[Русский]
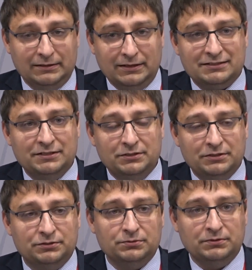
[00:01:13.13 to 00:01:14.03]
Нас
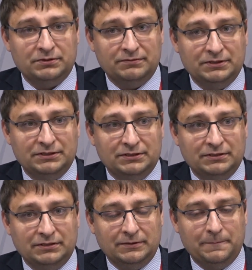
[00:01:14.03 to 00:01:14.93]
интересует ведь
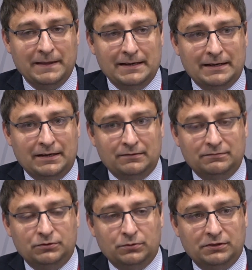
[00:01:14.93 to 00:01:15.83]
э,
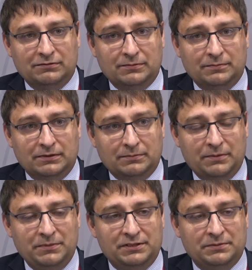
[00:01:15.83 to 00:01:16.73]
в итоговом
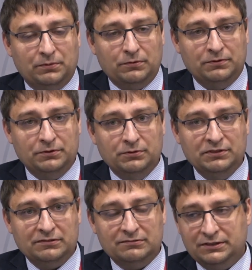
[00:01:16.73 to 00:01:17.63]
моменте правового
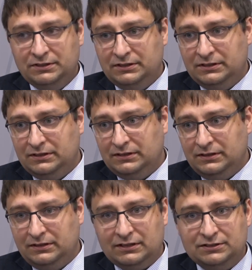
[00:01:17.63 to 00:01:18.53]
регулирования
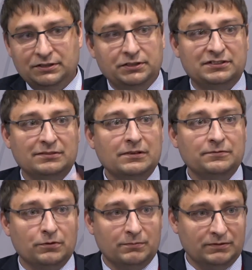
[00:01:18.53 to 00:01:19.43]
как раз не сама
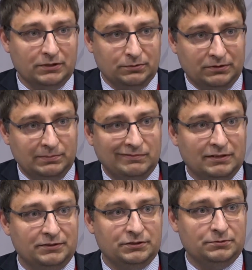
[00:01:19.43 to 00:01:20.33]
форма, в которой
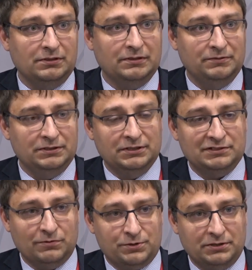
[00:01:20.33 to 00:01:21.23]
была в текстуальном виде
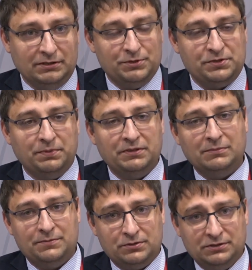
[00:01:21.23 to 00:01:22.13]
изложена. Мы же
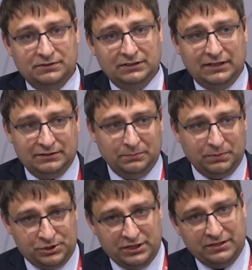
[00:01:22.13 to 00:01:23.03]
понимаем, что возникает
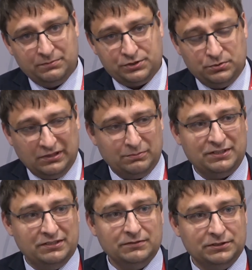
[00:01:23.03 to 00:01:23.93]
напряжение между
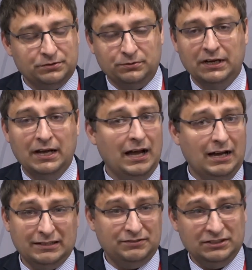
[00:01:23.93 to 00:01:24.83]
нормативностью,
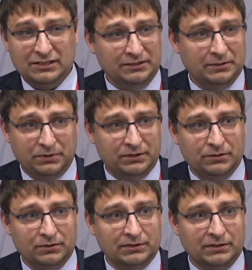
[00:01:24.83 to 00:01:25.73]
а она всегда
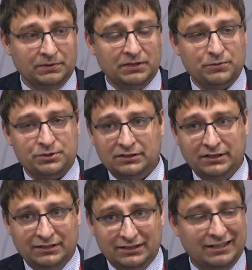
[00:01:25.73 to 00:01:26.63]
неопределенная, потому что
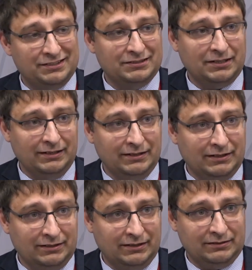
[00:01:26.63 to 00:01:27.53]
она никогда деталей
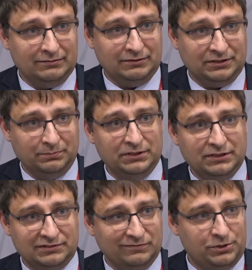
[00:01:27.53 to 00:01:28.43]
конкретного
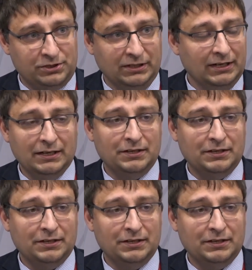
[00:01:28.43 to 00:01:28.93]
события, случая